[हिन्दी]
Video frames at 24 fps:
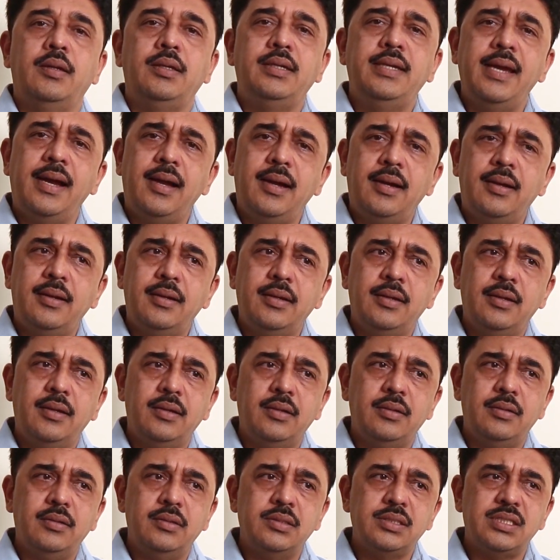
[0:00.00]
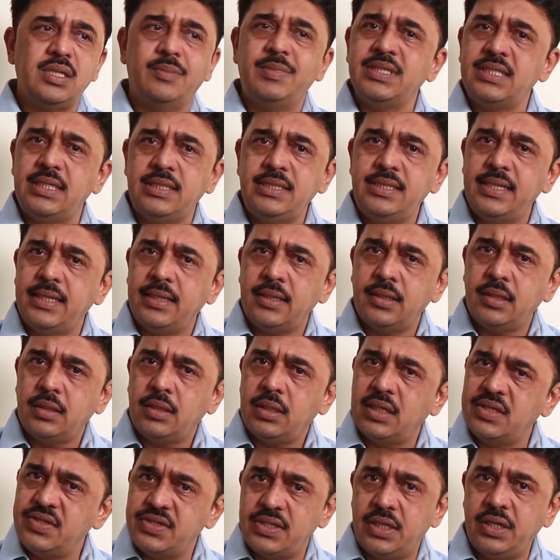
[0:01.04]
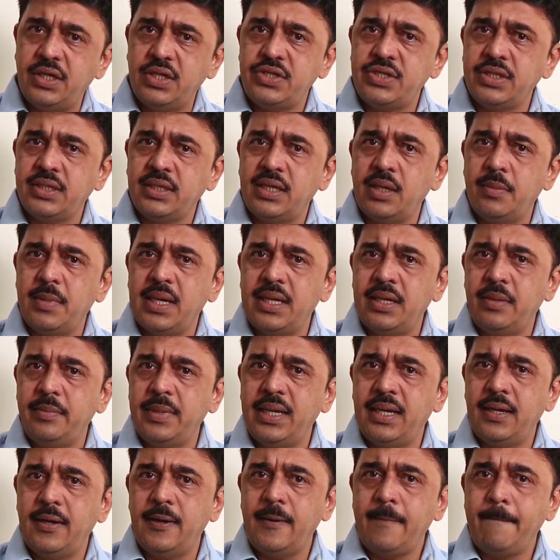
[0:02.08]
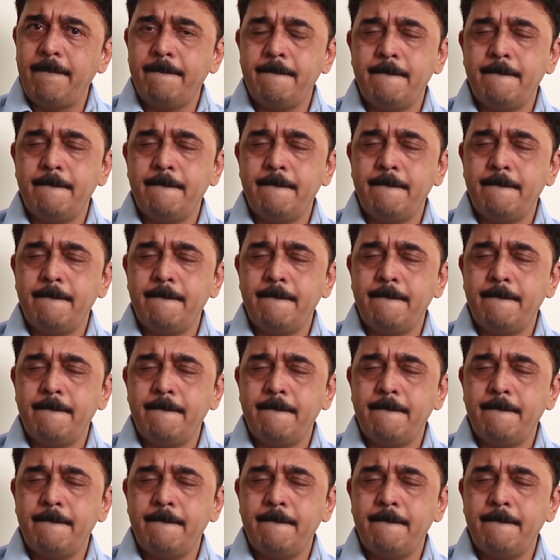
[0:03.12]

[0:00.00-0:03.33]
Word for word: या समझ लीजिए कंसल्टेशन के बारे में है